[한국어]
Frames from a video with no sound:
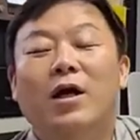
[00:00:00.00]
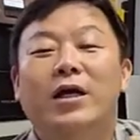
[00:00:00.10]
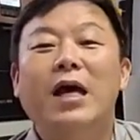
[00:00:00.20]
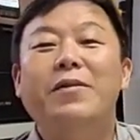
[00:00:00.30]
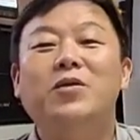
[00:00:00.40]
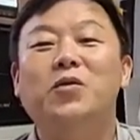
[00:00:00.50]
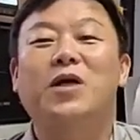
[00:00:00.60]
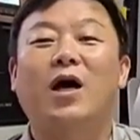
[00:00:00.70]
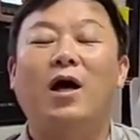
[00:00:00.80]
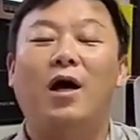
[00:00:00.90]

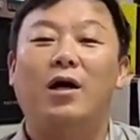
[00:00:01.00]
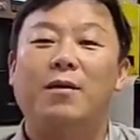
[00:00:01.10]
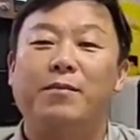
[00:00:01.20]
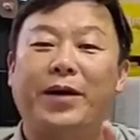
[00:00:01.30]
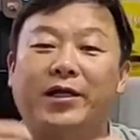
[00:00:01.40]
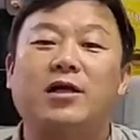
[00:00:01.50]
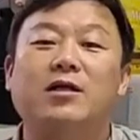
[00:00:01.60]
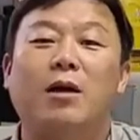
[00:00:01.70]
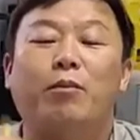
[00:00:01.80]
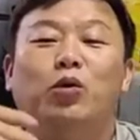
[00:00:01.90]
예비조사를 받아야
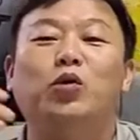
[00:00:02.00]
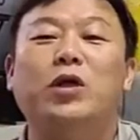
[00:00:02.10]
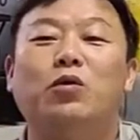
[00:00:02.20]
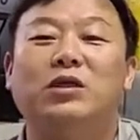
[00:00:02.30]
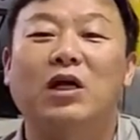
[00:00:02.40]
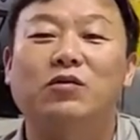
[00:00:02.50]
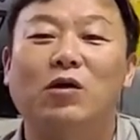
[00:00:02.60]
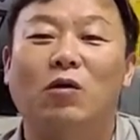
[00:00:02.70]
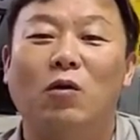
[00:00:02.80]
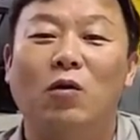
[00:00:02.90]
된다는 본조사를
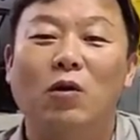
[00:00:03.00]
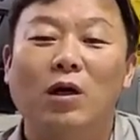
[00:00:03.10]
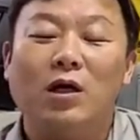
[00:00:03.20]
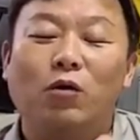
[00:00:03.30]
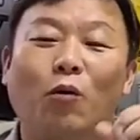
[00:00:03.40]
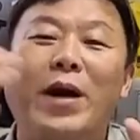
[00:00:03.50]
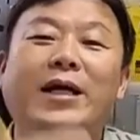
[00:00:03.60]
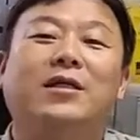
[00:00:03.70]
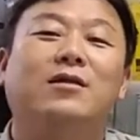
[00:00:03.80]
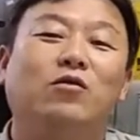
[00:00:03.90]
착수한다고
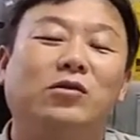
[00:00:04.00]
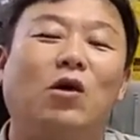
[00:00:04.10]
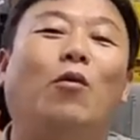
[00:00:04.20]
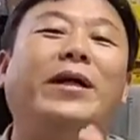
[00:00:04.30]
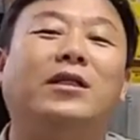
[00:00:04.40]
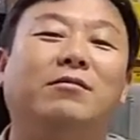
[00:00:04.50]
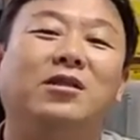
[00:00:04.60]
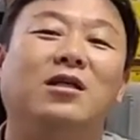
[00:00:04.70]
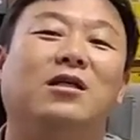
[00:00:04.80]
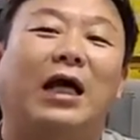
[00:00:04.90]
오마이뉴스, 오마이티비
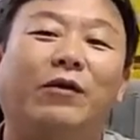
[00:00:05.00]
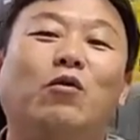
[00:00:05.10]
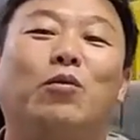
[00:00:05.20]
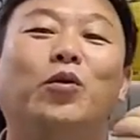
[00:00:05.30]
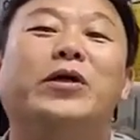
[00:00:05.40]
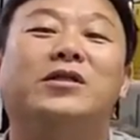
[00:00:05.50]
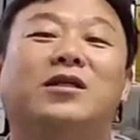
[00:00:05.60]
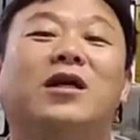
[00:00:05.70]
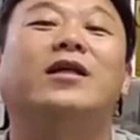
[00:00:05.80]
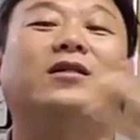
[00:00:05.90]
저희들이 단독으로 보도를 했어요. 저한테